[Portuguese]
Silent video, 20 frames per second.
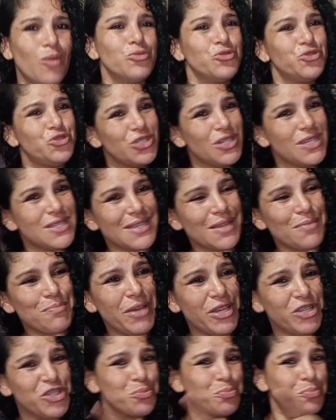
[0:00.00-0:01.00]
como
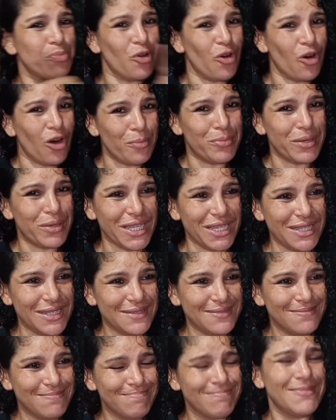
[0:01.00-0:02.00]
dizem, pé de
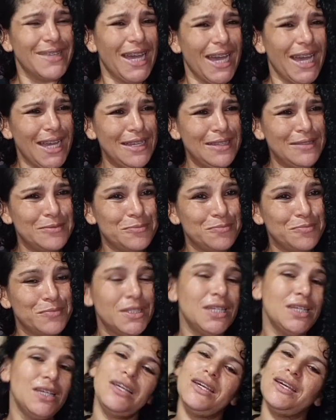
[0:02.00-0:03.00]
pobre, né?
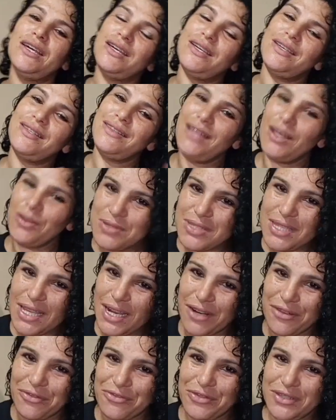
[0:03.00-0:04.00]
Não
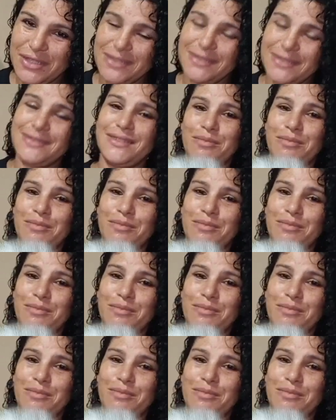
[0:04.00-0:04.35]
serve,